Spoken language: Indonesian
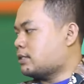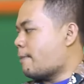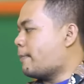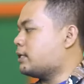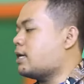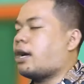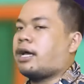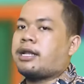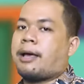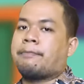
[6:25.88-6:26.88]
sampai di
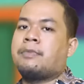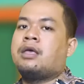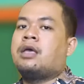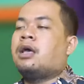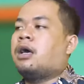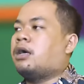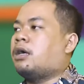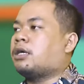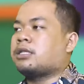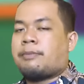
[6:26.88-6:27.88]
angka 6, uh,
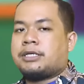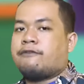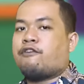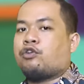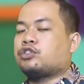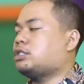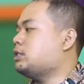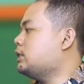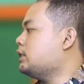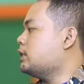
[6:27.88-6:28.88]
eh, kita masih fokus
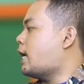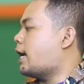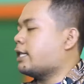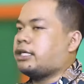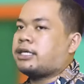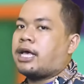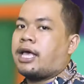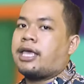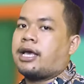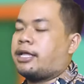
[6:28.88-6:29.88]
di angka
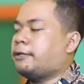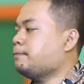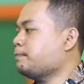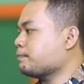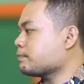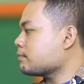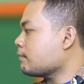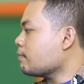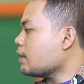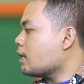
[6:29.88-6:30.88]
3 ya kan?
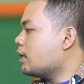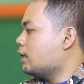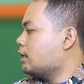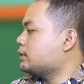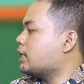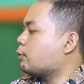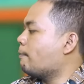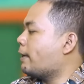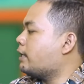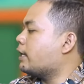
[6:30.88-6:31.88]
Uh,
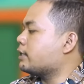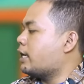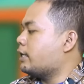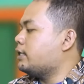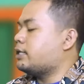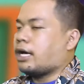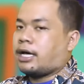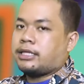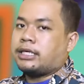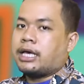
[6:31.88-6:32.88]
jarum pendeknya ini di
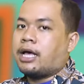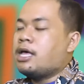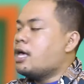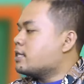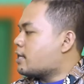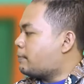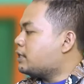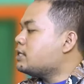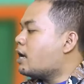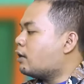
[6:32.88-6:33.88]
angka 3, tapi
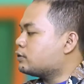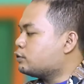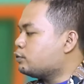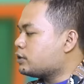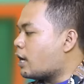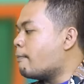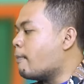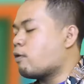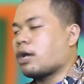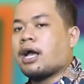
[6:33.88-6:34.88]
dia sudah
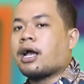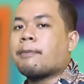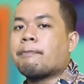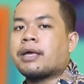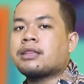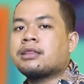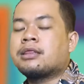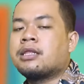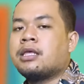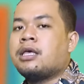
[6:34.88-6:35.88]
mau ke angka 4,